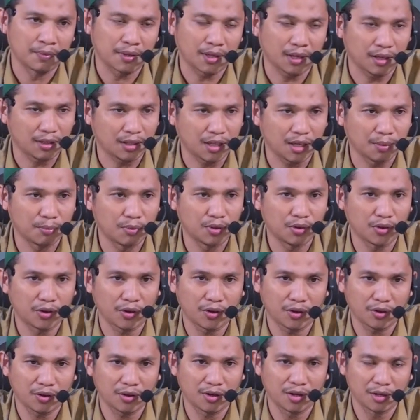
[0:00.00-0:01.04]
Kata Abu
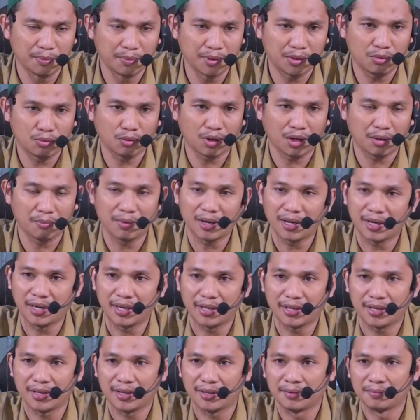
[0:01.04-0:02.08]
Hurairah lebih kurang
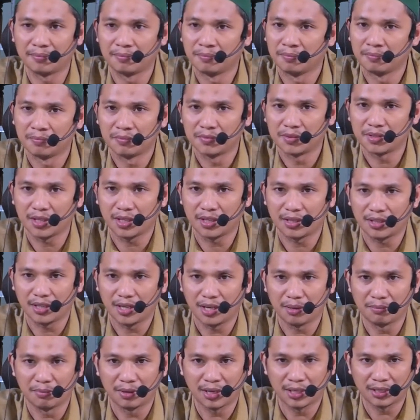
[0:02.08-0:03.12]
maknanya saya
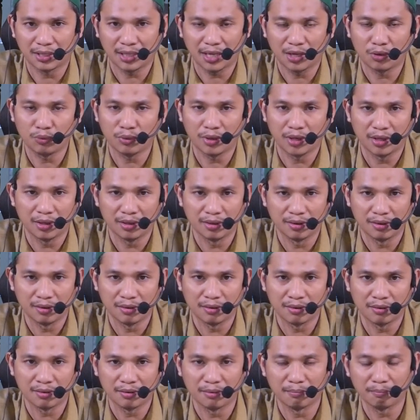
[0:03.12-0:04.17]
tidak mengetahui
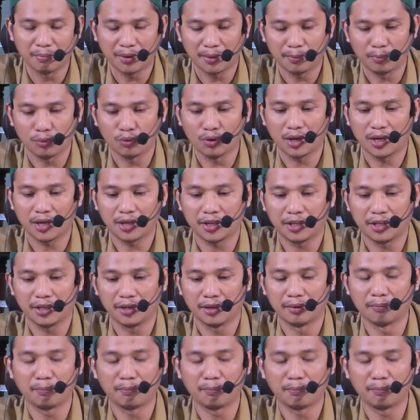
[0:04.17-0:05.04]
40 hari.